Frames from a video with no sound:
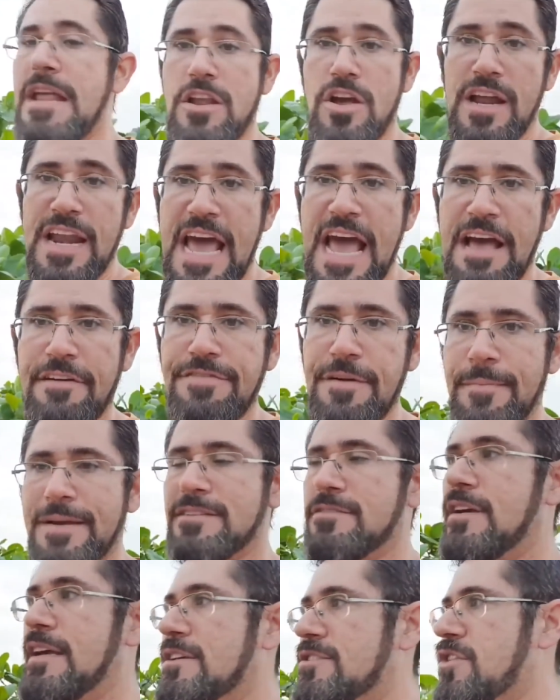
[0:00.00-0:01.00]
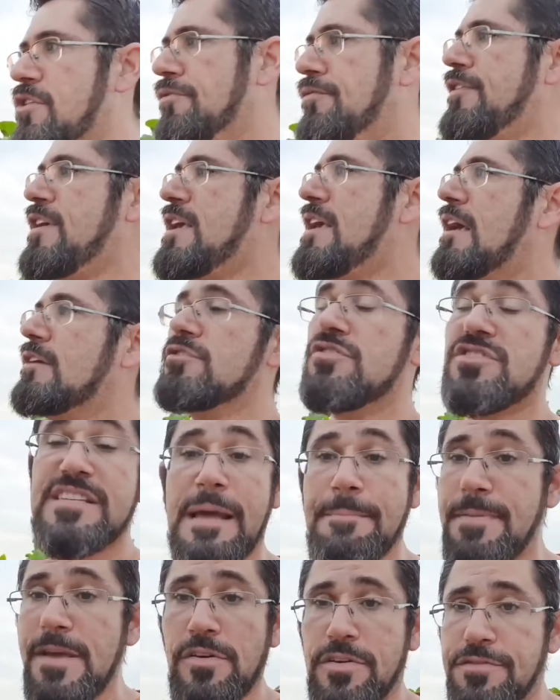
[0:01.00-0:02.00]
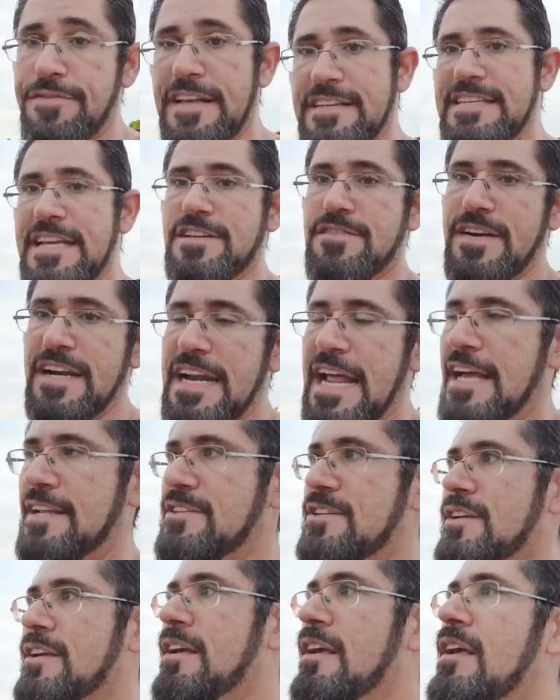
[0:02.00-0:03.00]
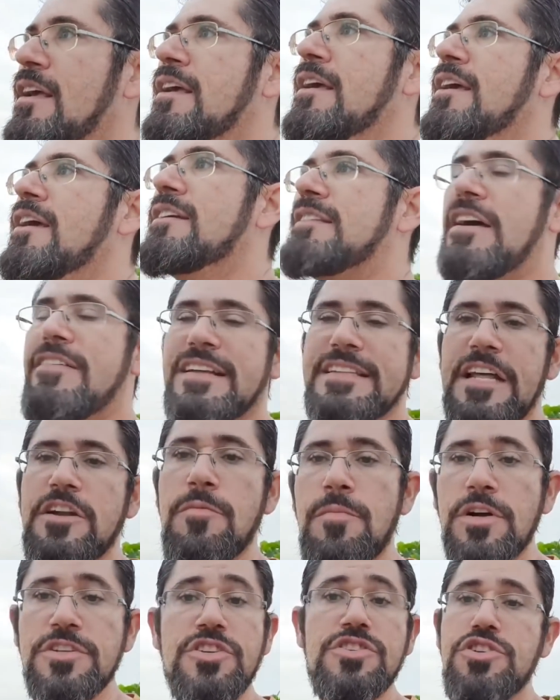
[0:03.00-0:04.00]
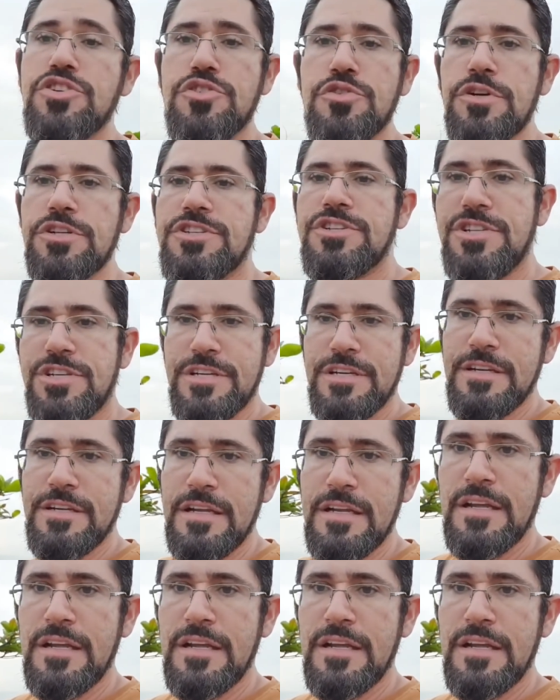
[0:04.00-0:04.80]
Melhorava, mas não resolvia, eu não sabia o que fazer de verdade. Eu tava dando um monte de chute.